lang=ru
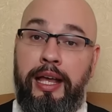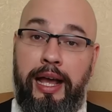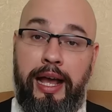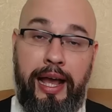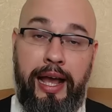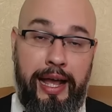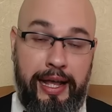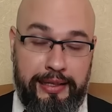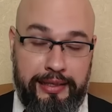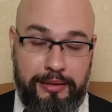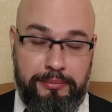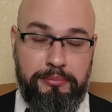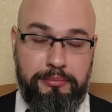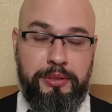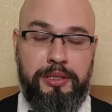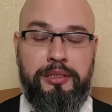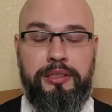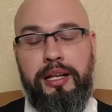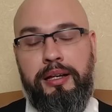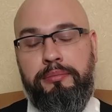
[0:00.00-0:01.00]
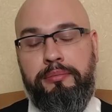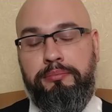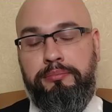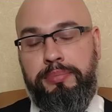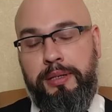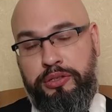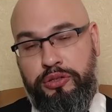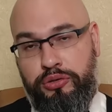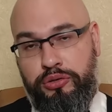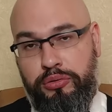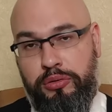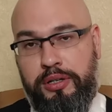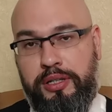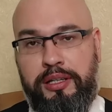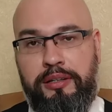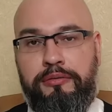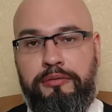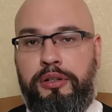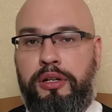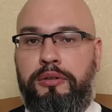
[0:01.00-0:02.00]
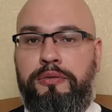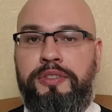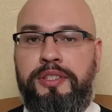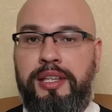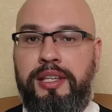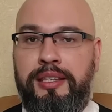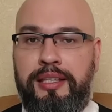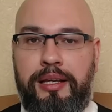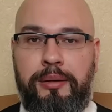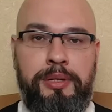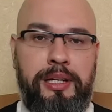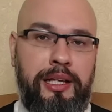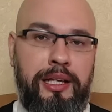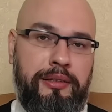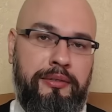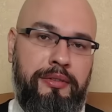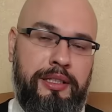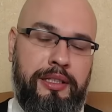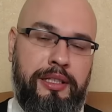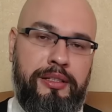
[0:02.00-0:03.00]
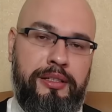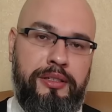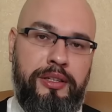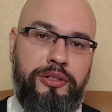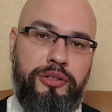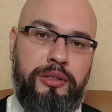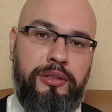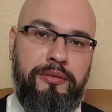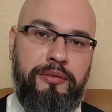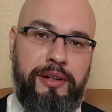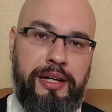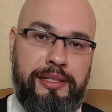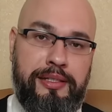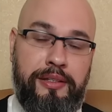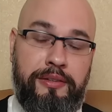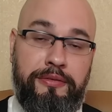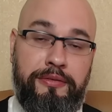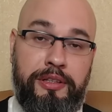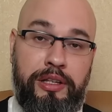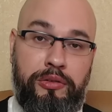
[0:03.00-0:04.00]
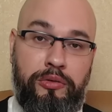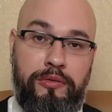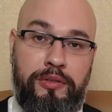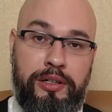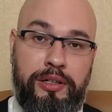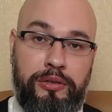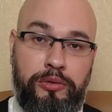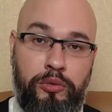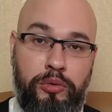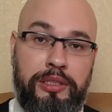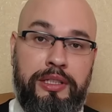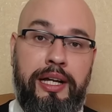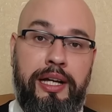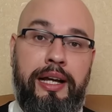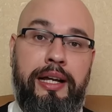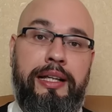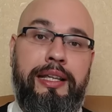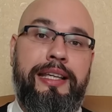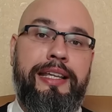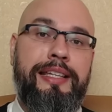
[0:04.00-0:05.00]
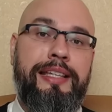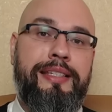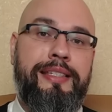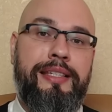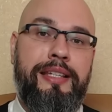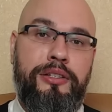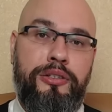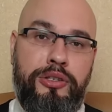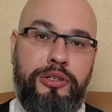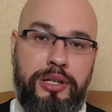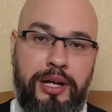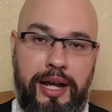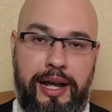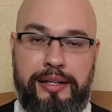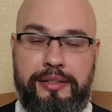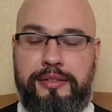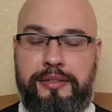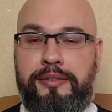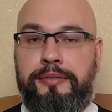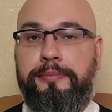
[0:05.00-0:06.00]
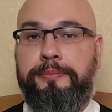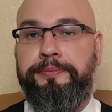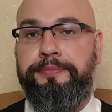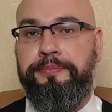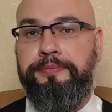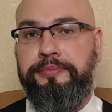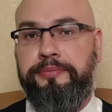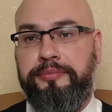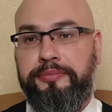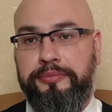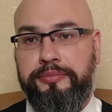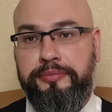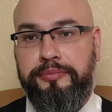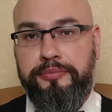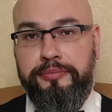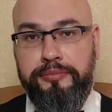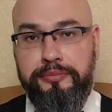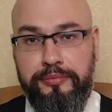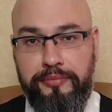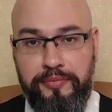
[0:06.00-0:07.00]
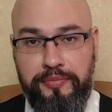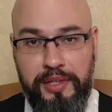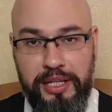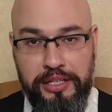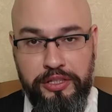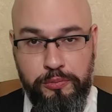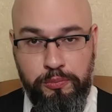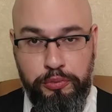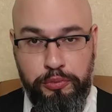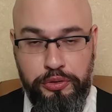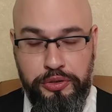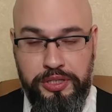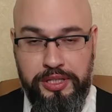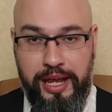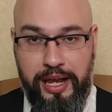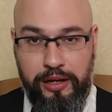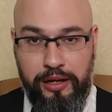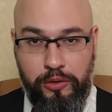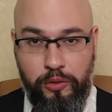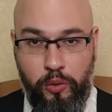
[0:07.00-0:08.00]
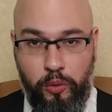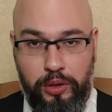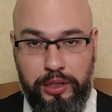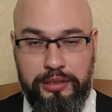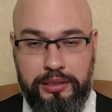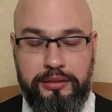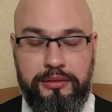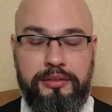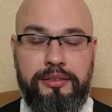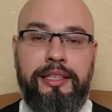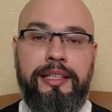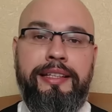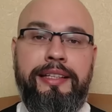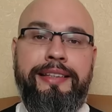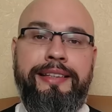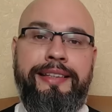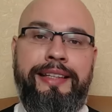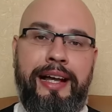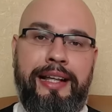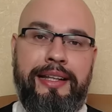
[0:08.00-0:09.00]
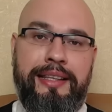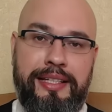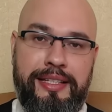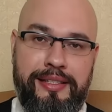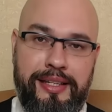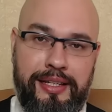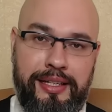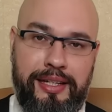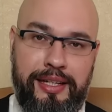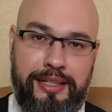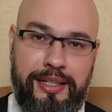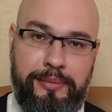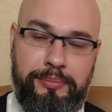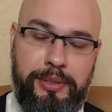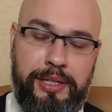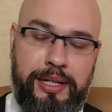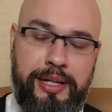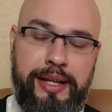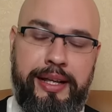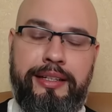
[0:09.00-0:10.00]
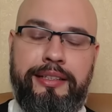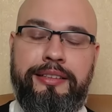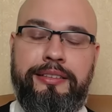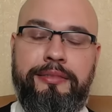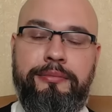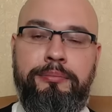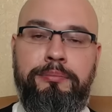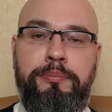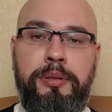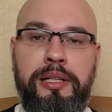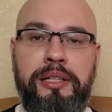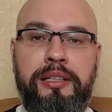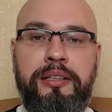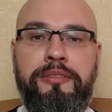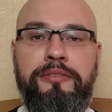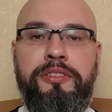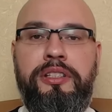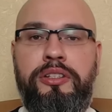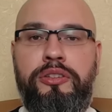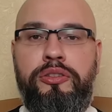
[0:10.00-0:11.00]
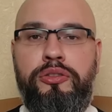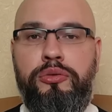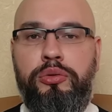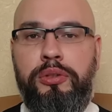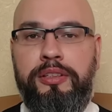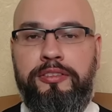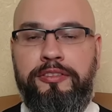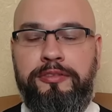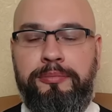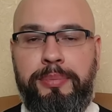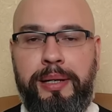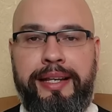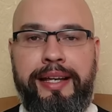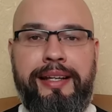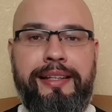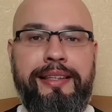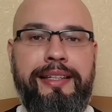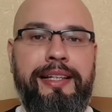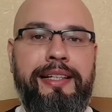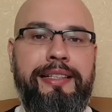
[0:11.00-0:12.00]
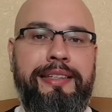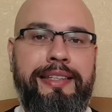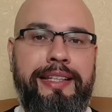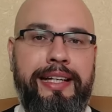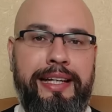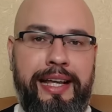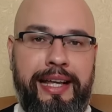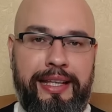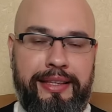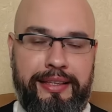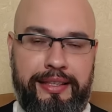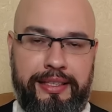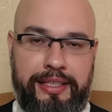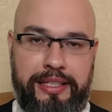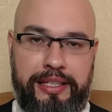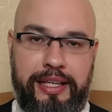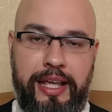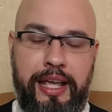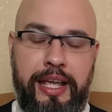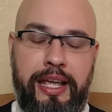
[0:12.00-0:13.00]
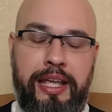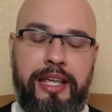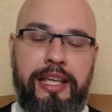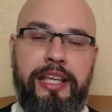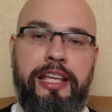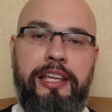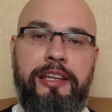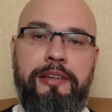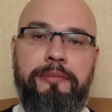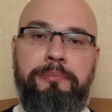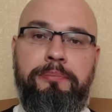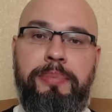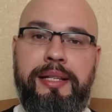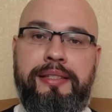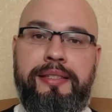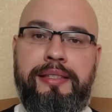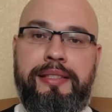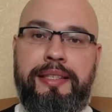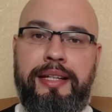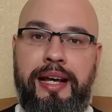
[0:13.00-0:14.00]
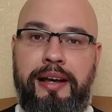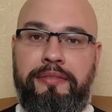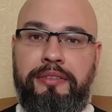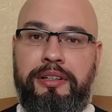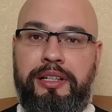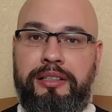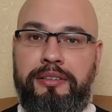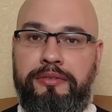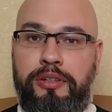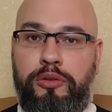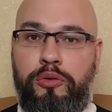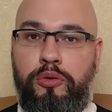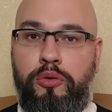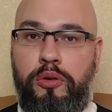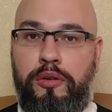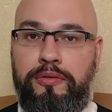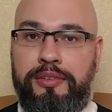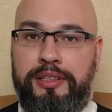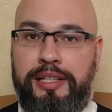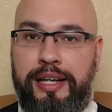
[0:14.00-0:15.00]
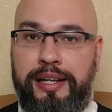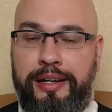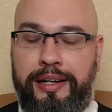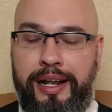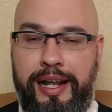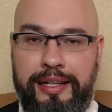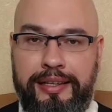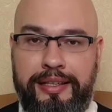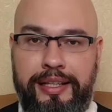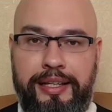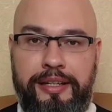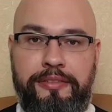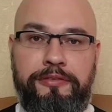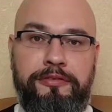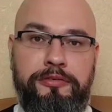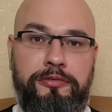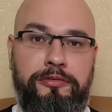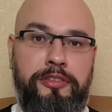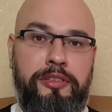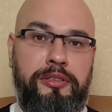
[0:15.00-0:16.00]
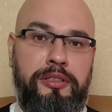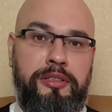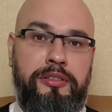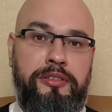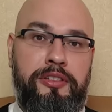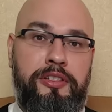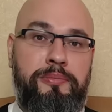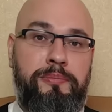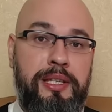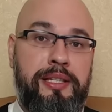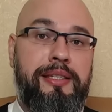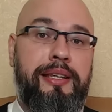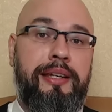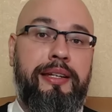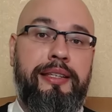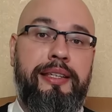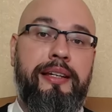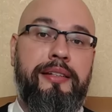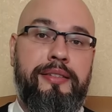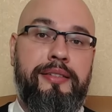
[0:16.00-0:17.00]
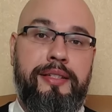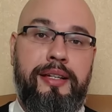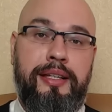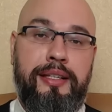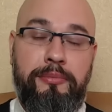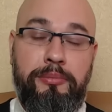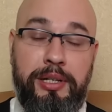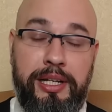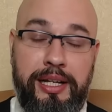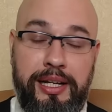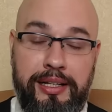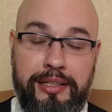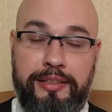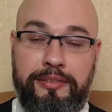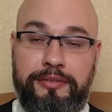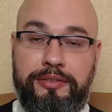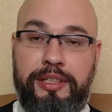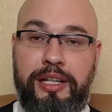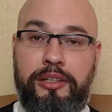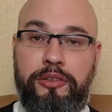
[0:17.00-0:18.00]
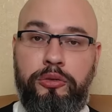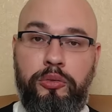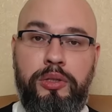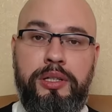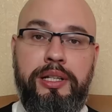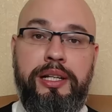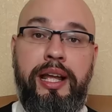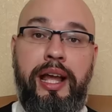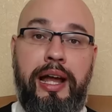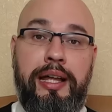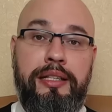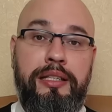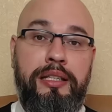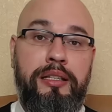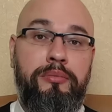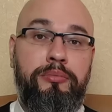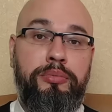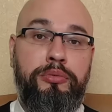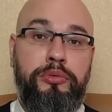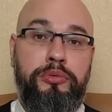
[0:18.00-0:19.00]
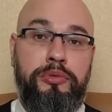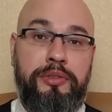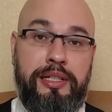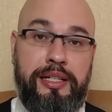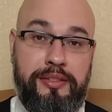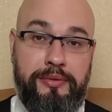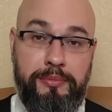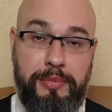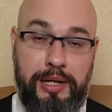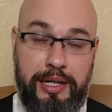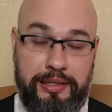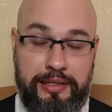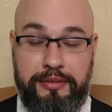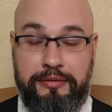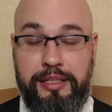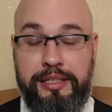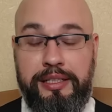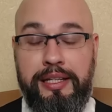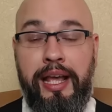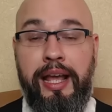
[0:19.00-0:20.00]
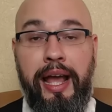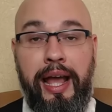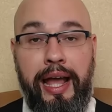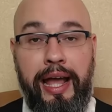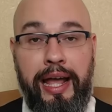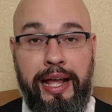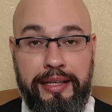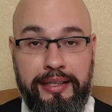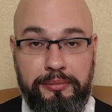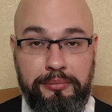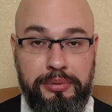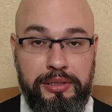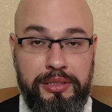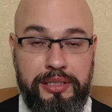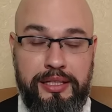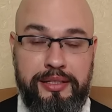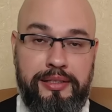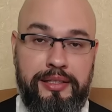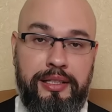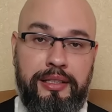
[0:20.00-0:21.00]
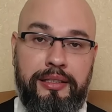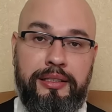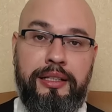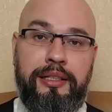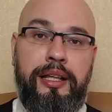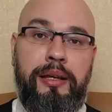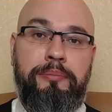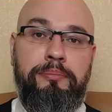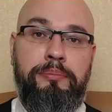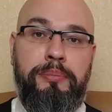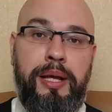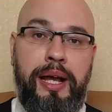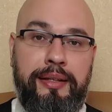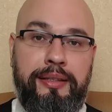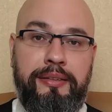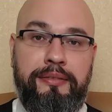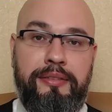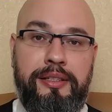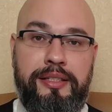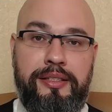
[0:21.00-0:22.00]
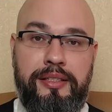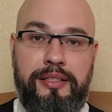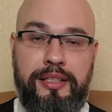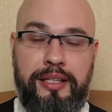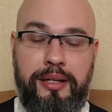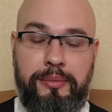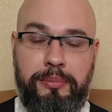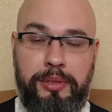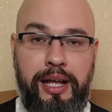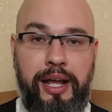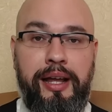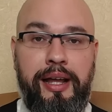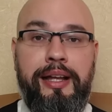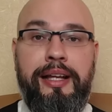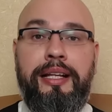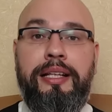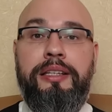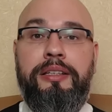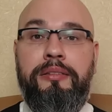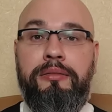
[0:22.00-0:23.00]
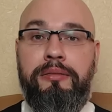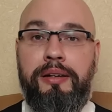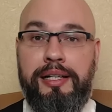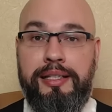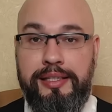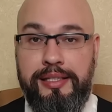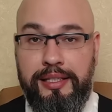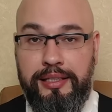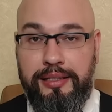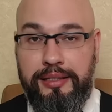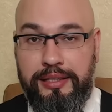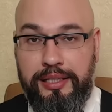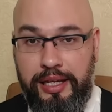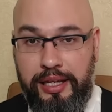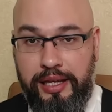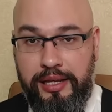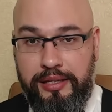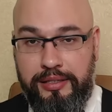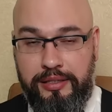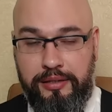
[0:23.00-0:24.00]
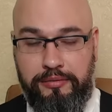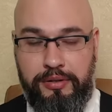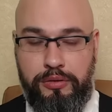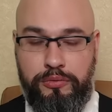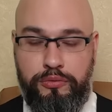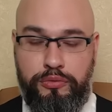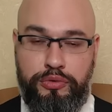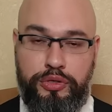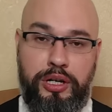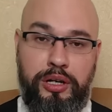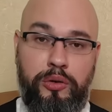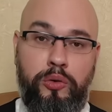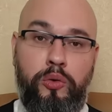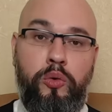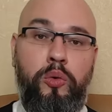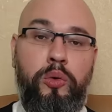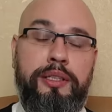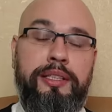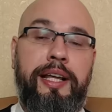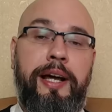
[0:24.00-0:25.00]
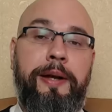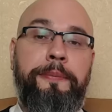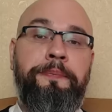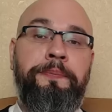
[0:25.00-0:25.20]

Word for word: Это было, подчеркиваю, в сентябре 2022 года. И сейчас, спустя год, Данный законопроект был внесен в порядок денный и поставлен Верховной Радой в э, список тех законопроектов, которые они будут рассматривать. Это было сделано 5 сентября 2023 уже года.